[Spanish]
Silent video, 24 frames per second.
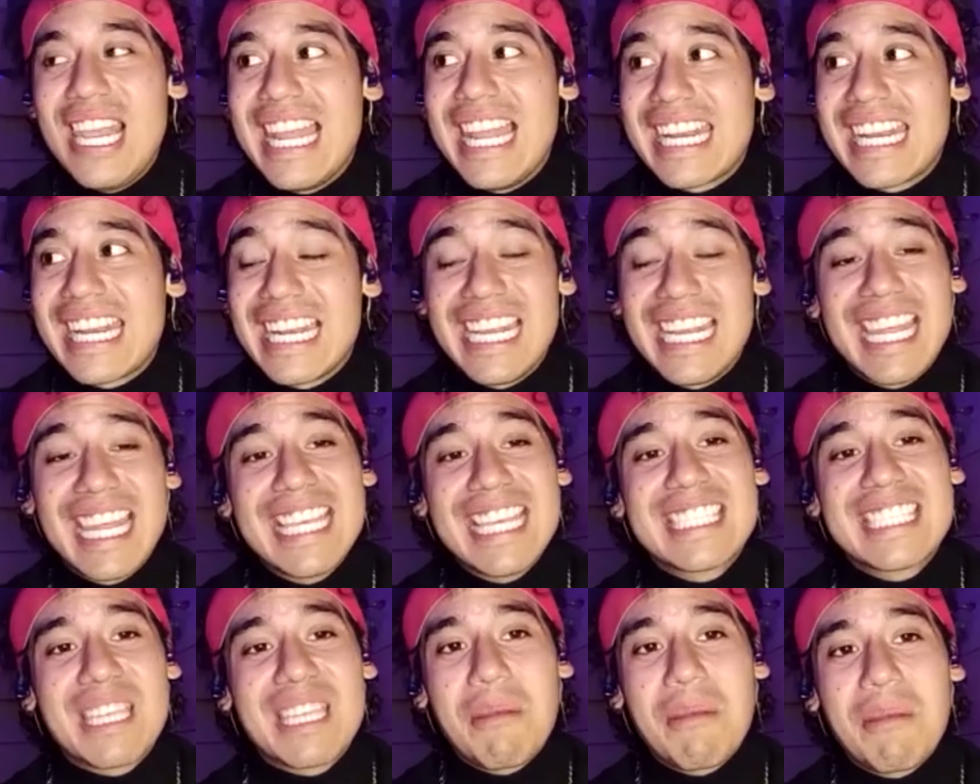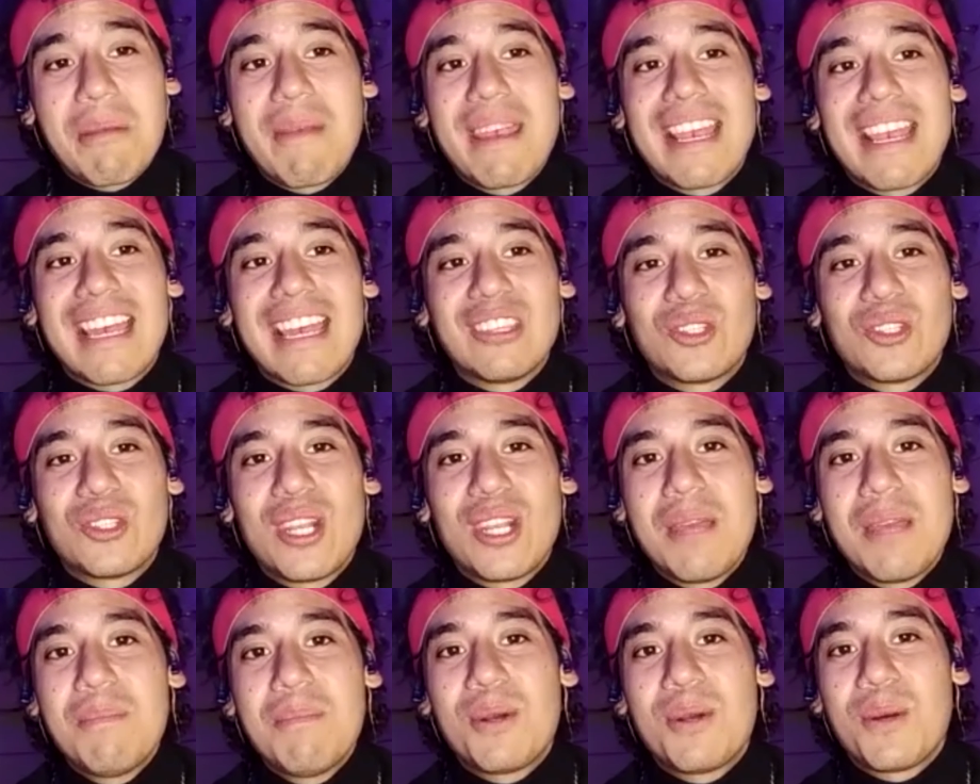Sino la realidad es que a mí me
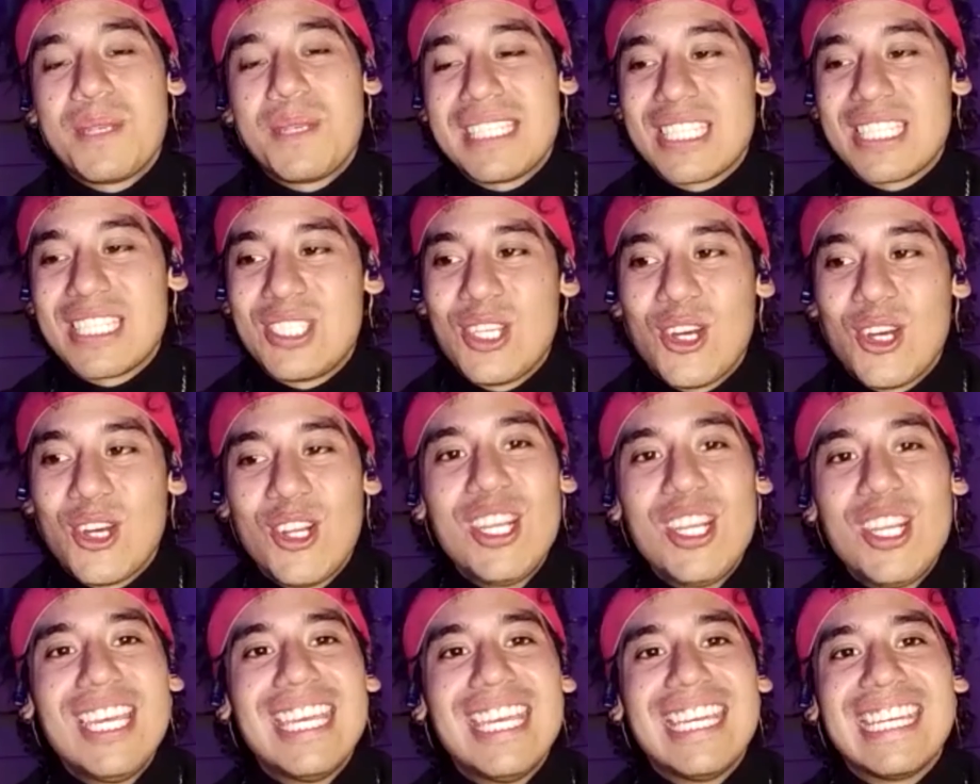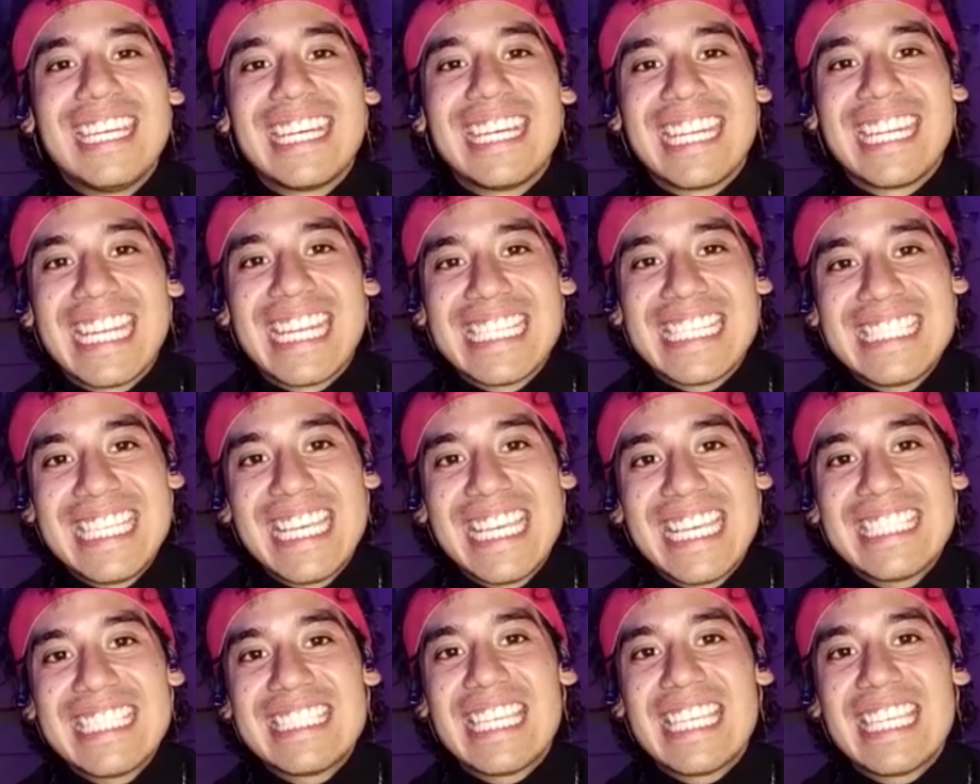encantó la improvisación
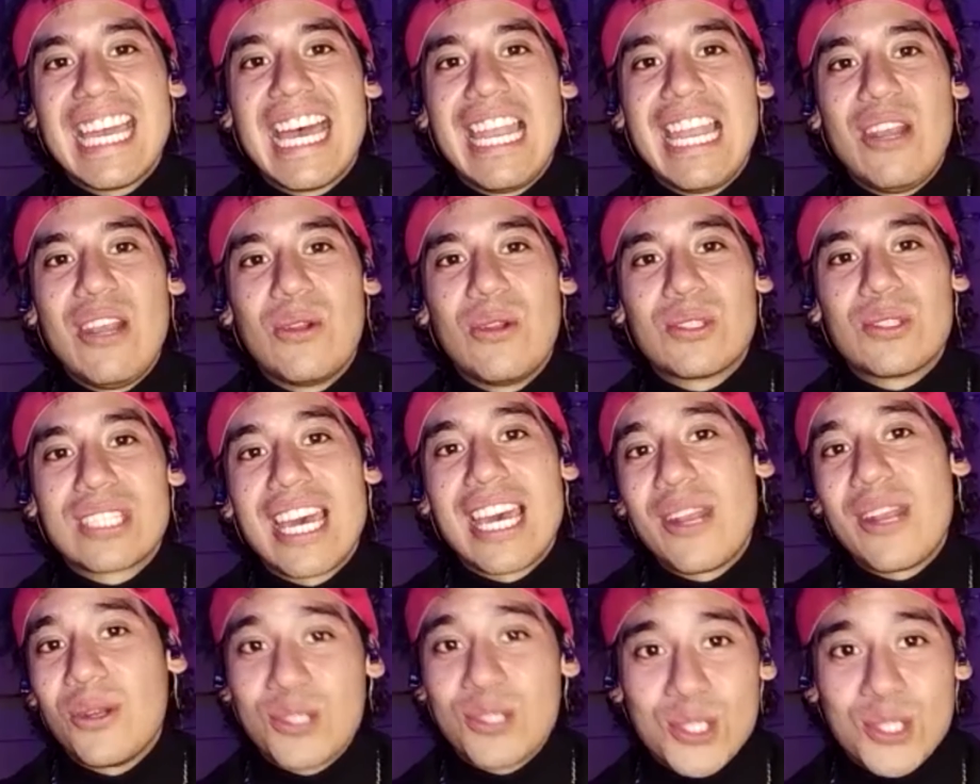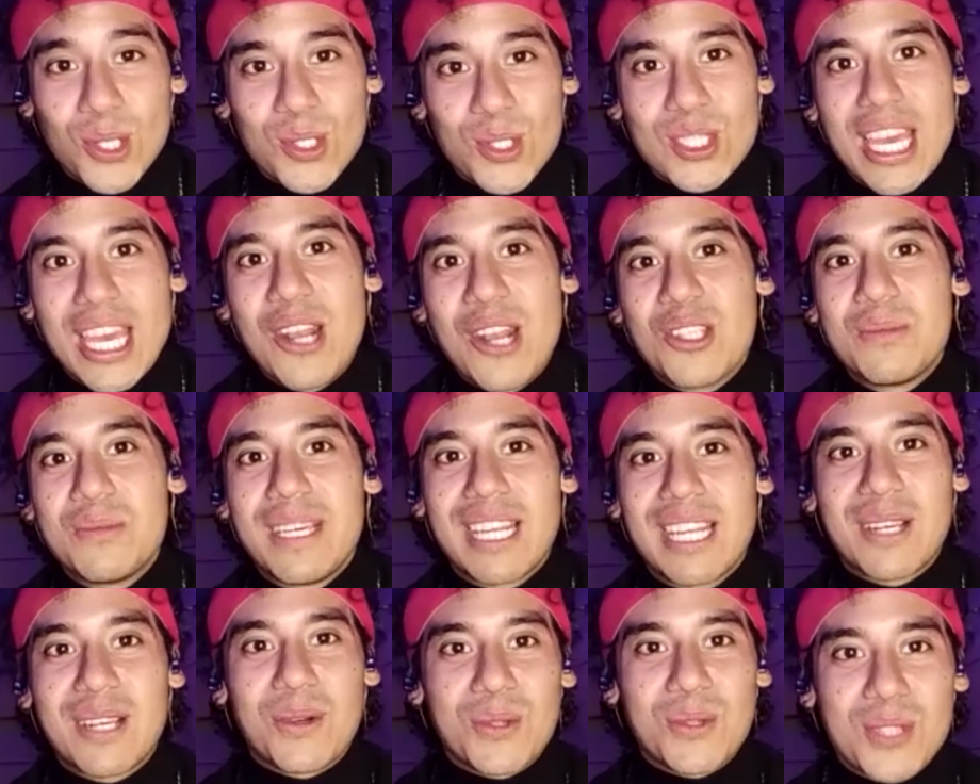gracias a los jarochos, a los
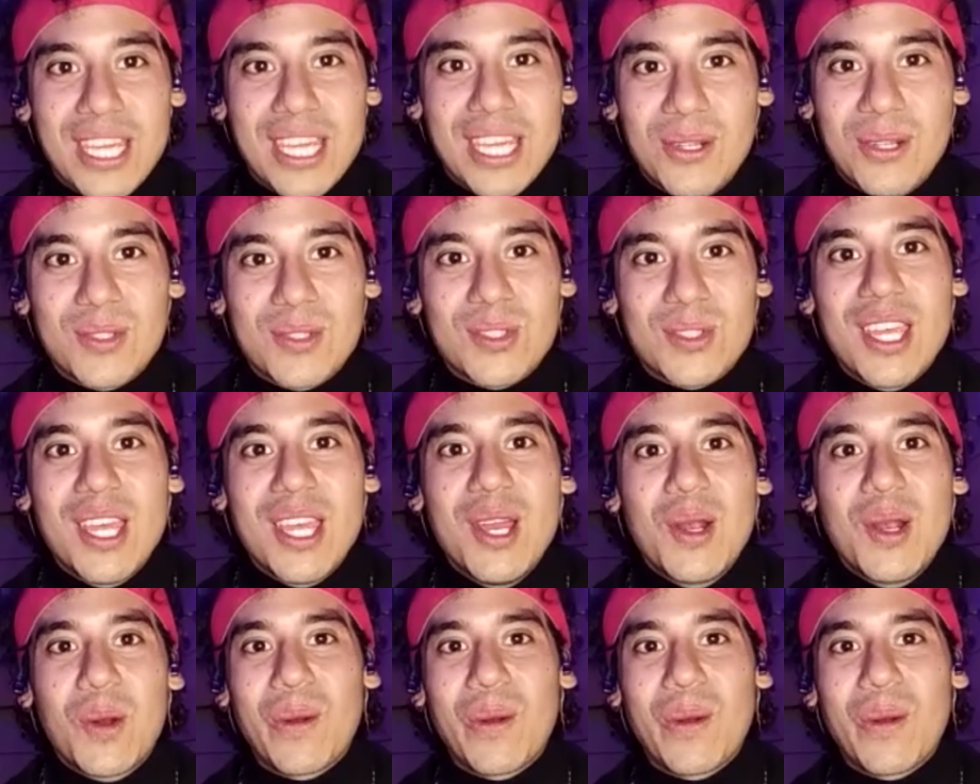veracruzanos.